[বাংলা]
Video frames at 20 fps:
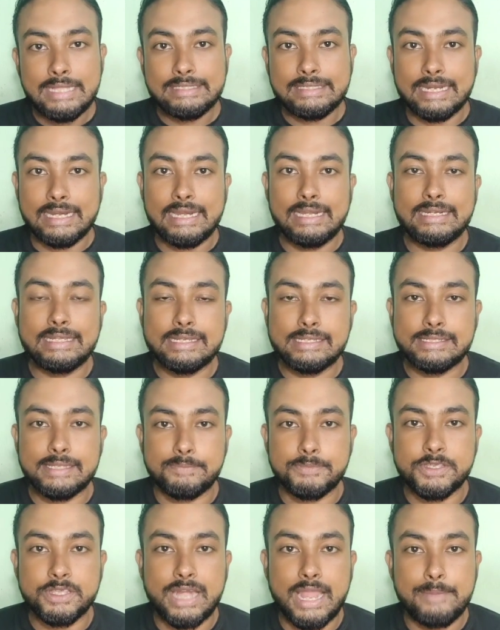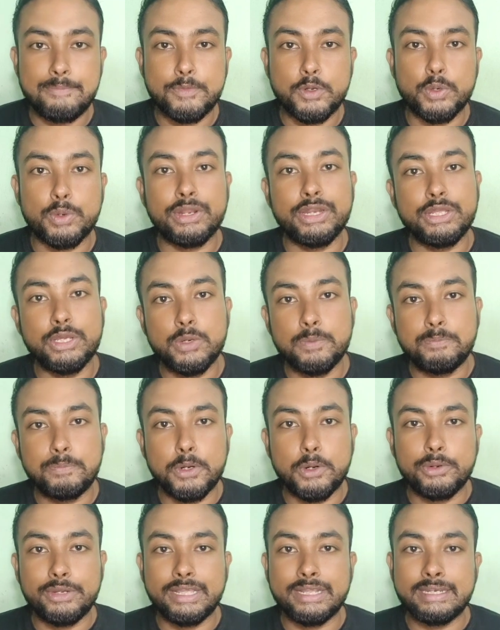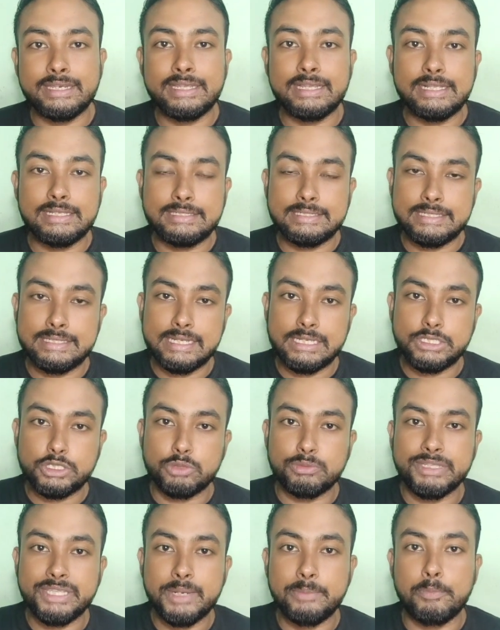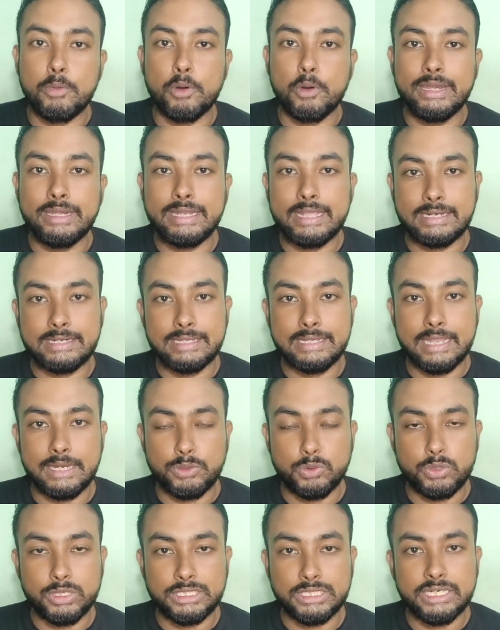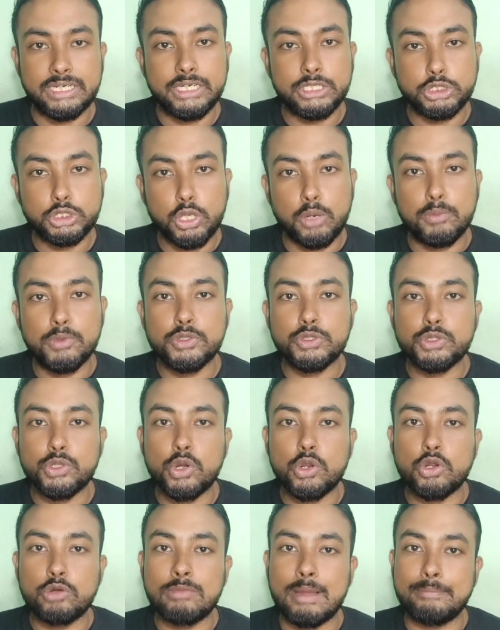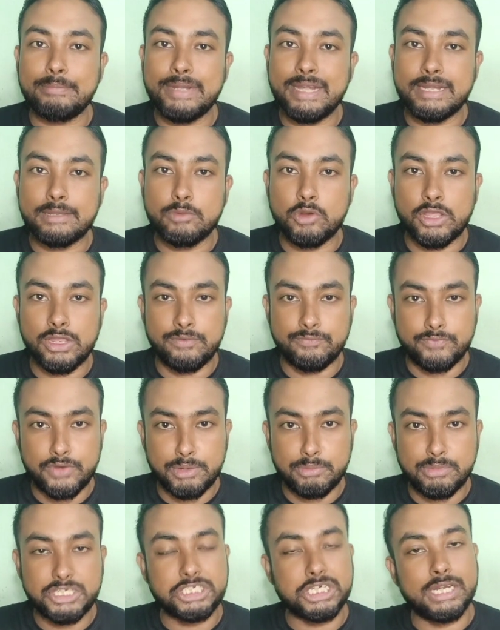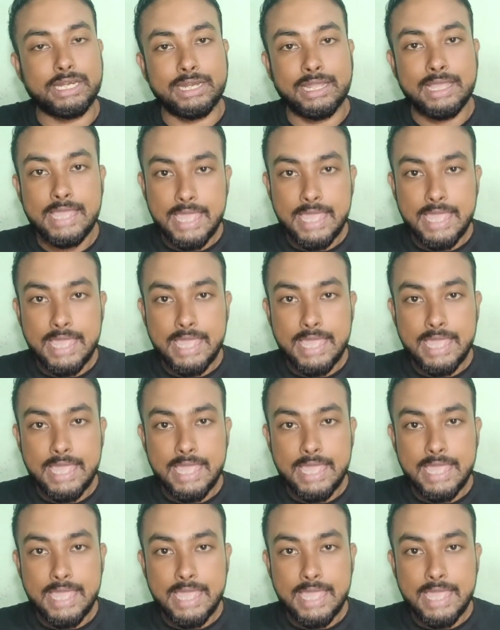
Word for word: চ্যানেলটিকে সাবস্ক্রাইব করে নিও প্রো টেকনিক্যাল জিনিয়াস তোমাদের পলিটেকনিক এডুকেশনের সমস্ত রকম আপডেট এবং ইনফরমেশন